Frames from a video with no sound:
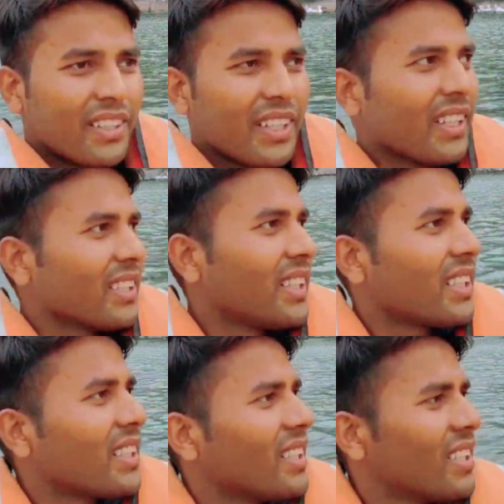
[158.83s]
ये है इधर
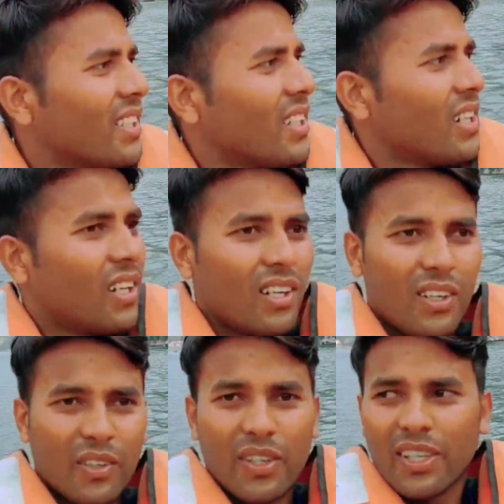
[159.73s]

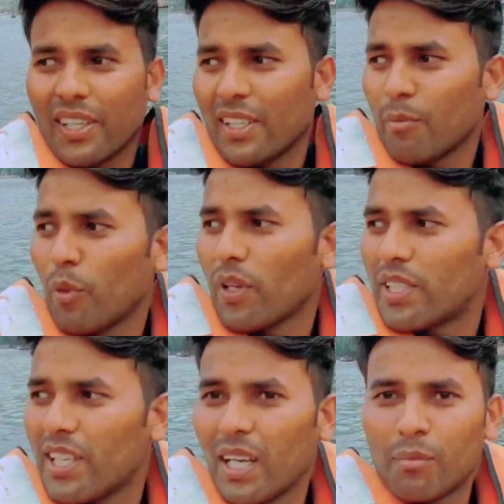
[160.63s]
और ये पूरा
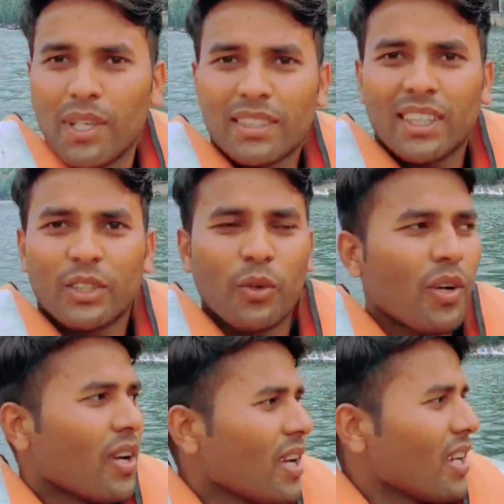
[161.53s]
झील आप देख सकते हो
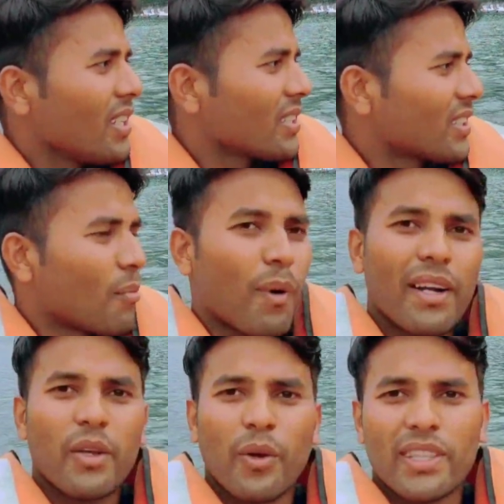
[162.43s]
इसका
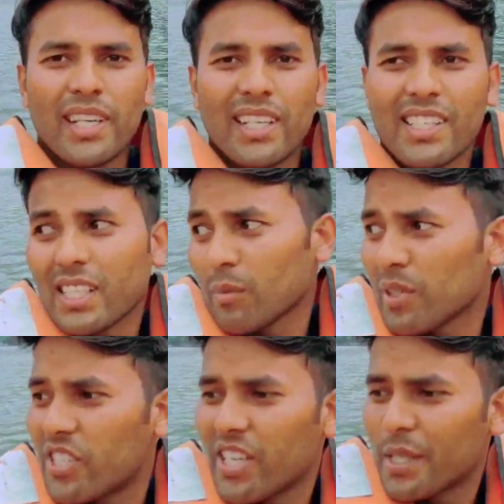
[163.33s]
पानी वेदर के हिसाब
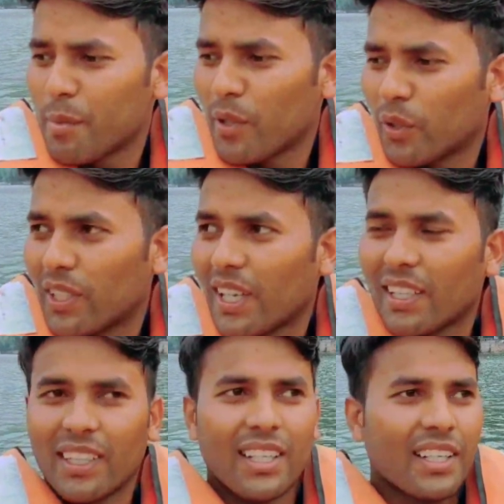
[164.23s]
से चेंज भी होता
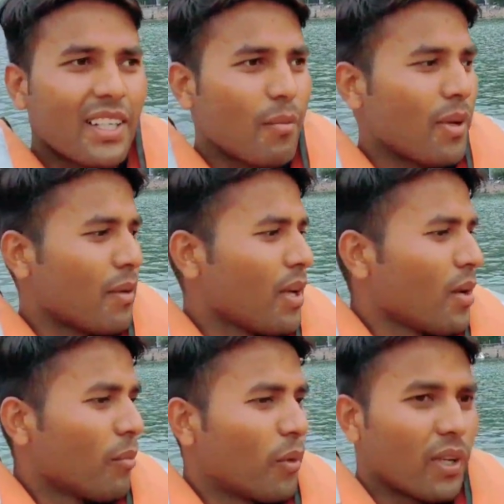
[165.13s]
रहता है लेकिन अभी
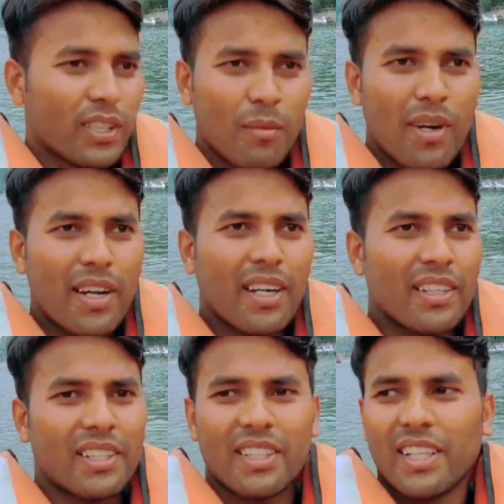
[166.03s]
पूरा एकदम हरा
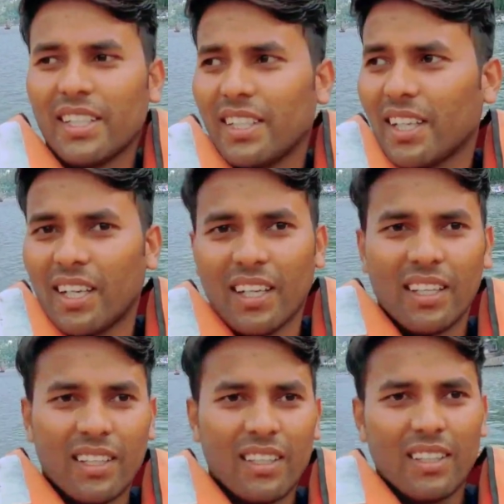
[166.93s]
हरा दिखाई दे रहा है
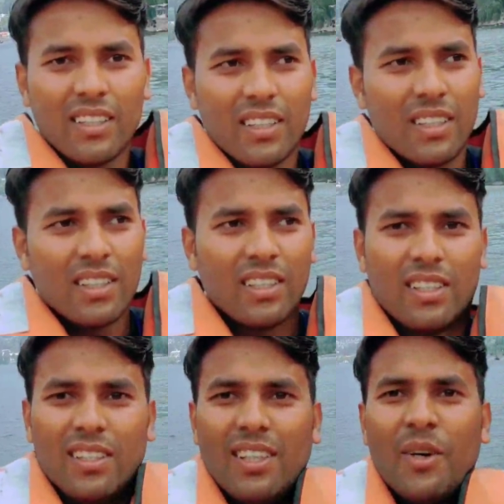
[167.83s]

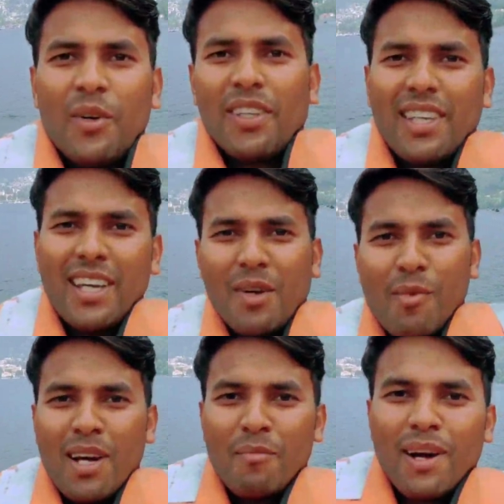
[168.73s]
और ये है
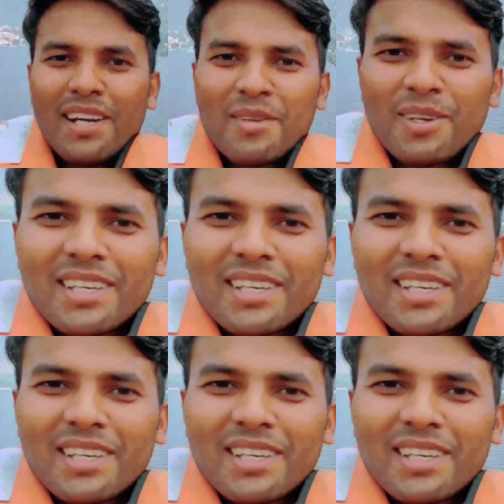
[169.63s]
हमारे पायलट